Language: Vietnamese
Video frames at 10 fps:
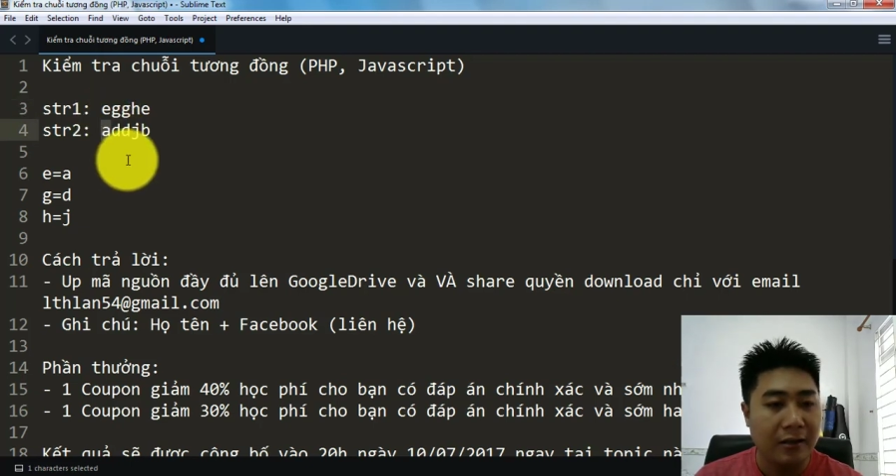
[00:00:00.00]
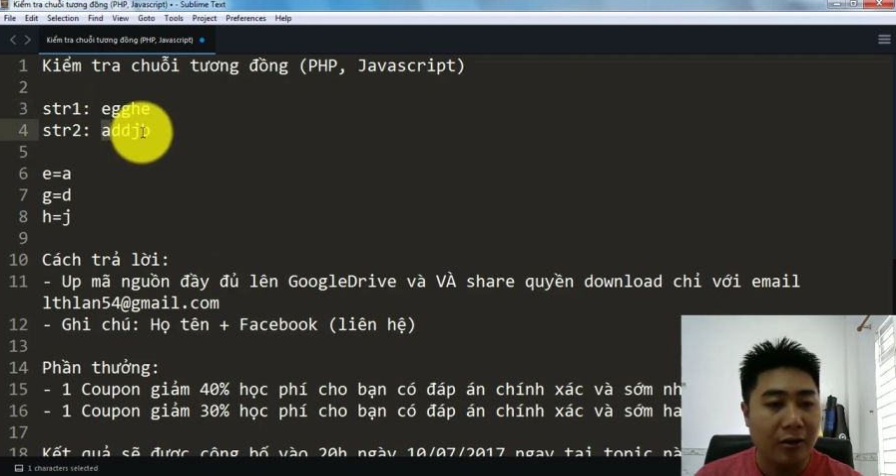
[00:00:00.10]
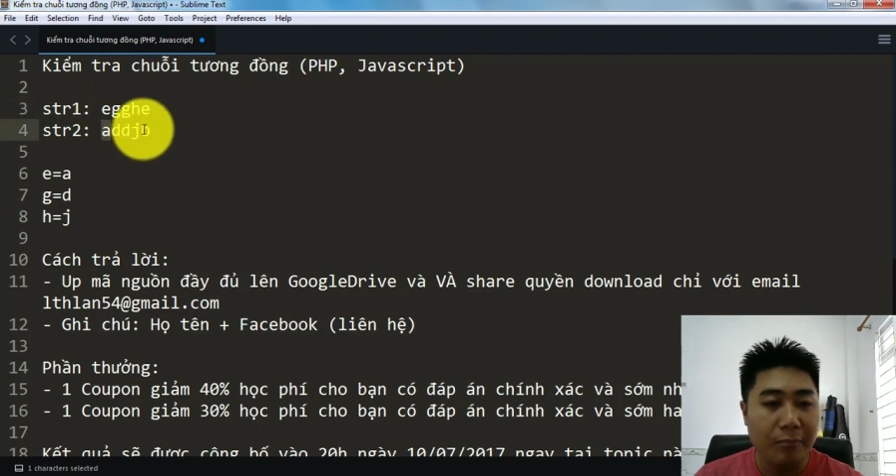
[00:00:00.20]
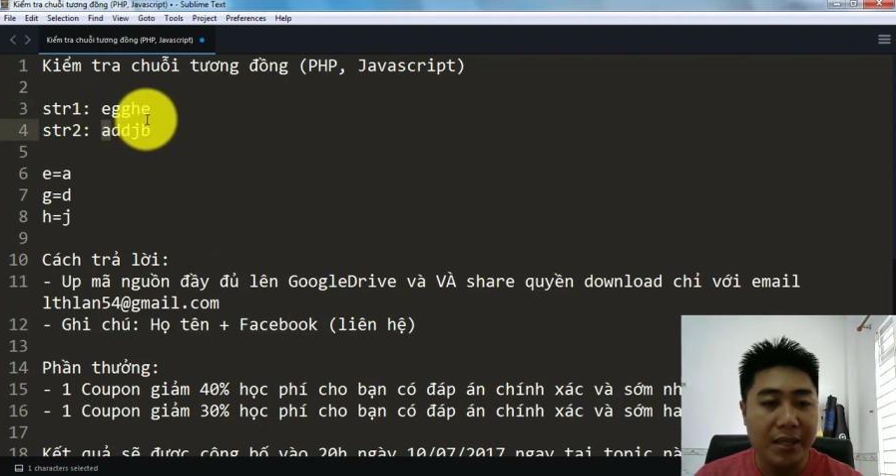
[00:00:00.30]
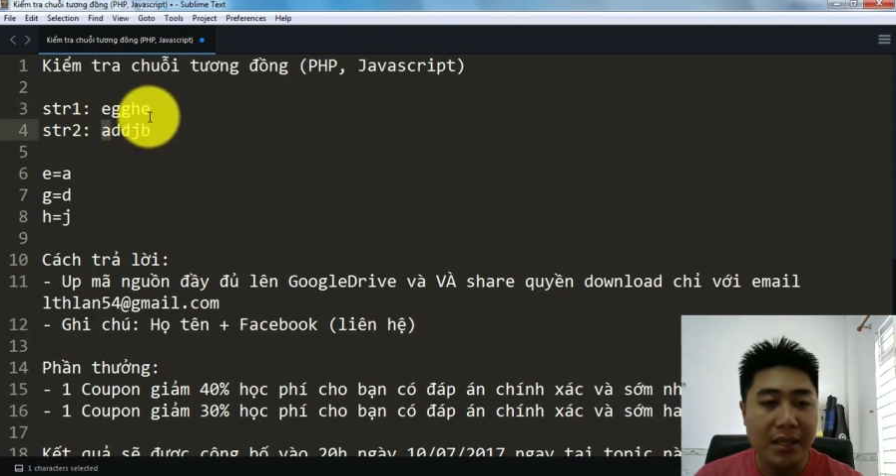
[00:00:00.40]

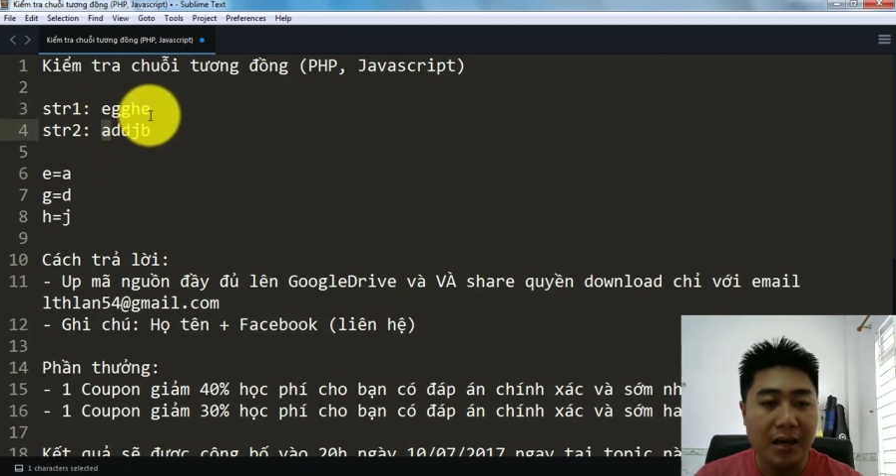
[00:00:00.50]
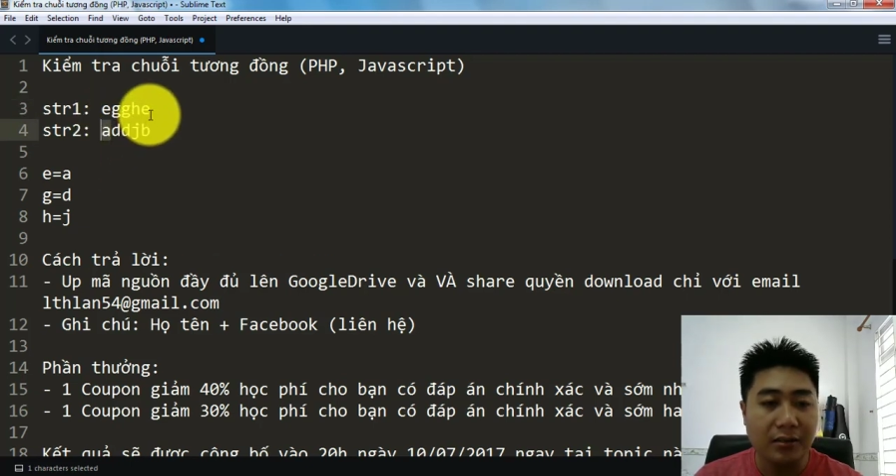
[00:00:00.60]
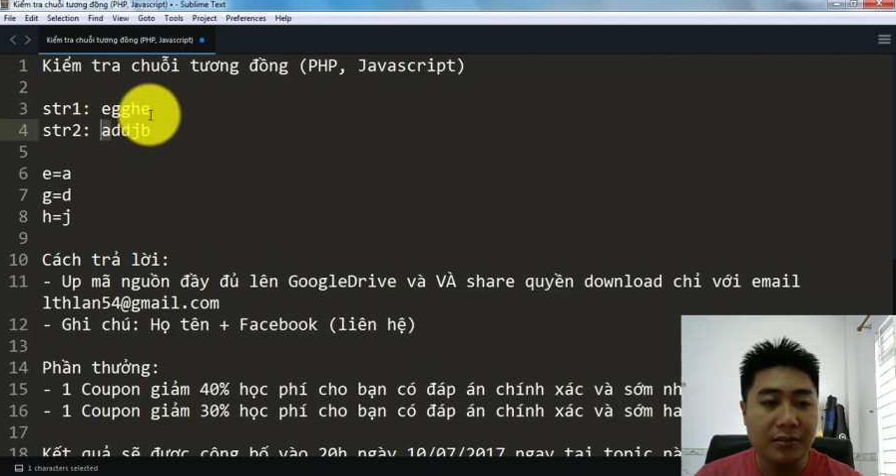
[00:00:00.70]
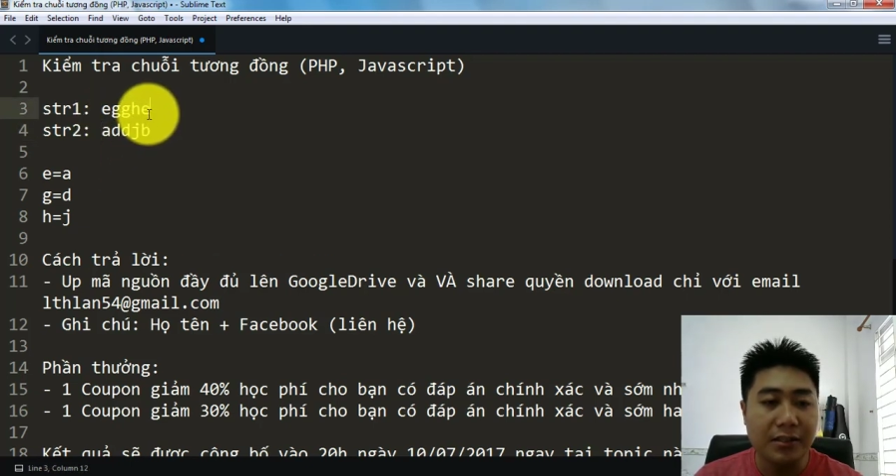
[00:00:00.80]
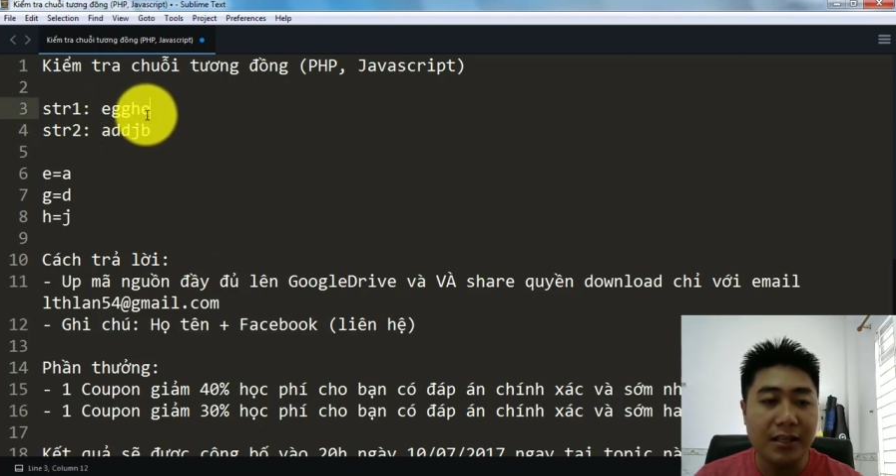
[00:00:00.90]
Còn bây giờ
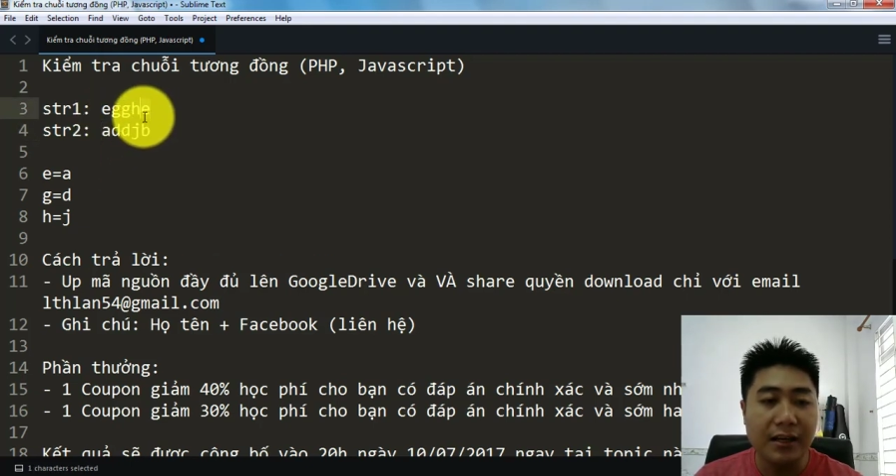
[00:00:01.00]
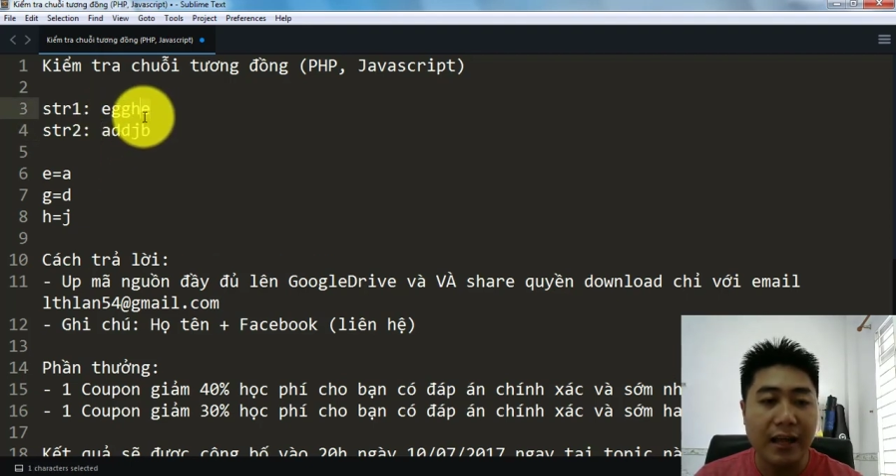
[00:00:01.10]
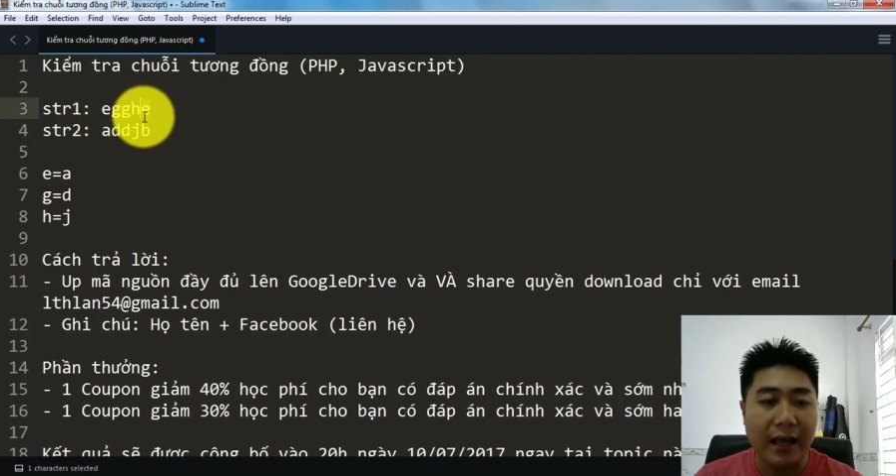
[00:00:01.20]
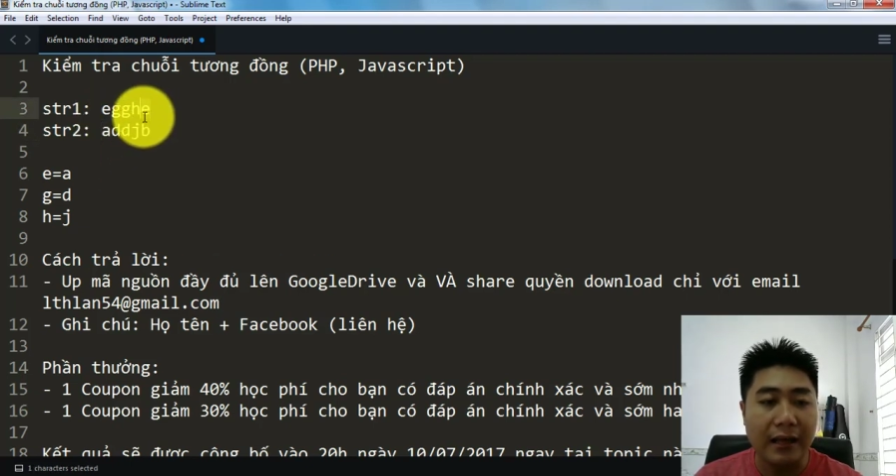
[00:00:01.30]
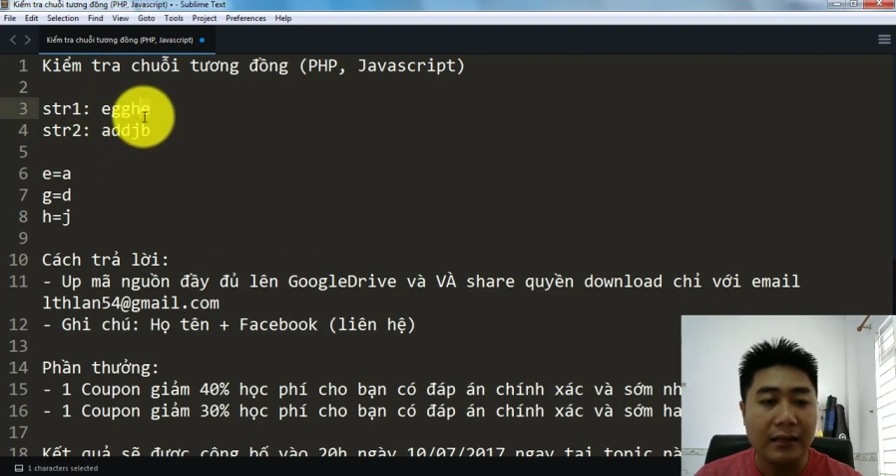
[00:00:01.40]
tự nhiên
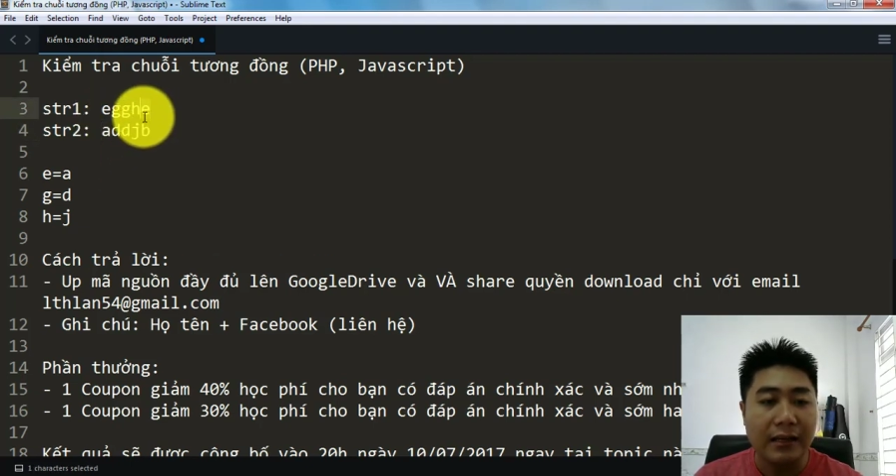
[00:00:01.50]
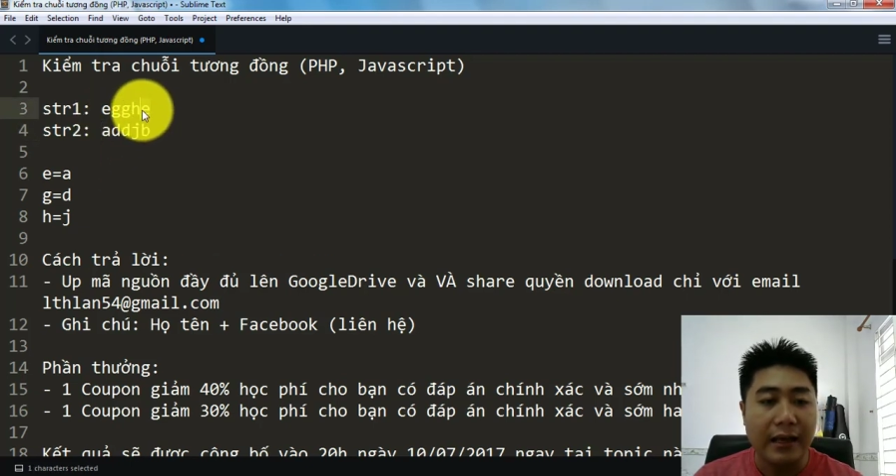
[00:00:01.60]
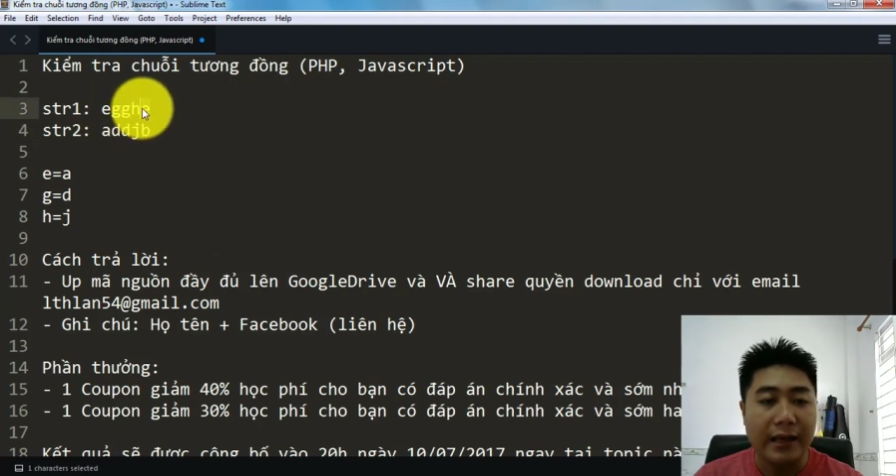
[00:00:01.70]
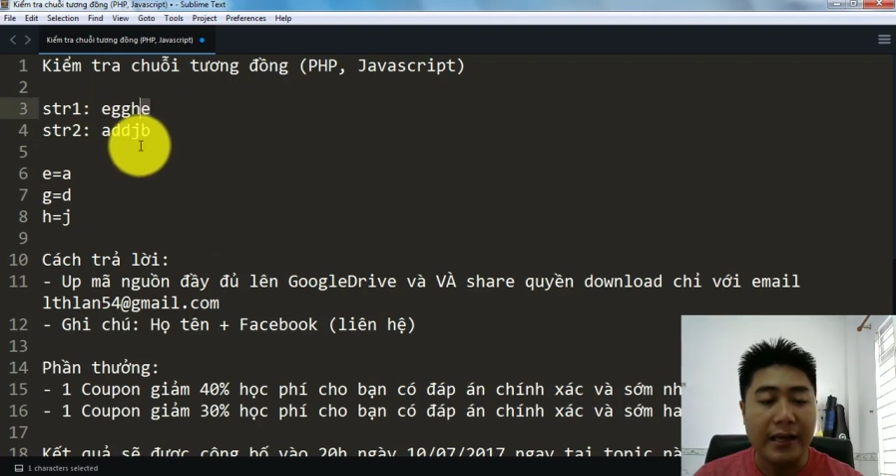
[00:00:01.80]
là à,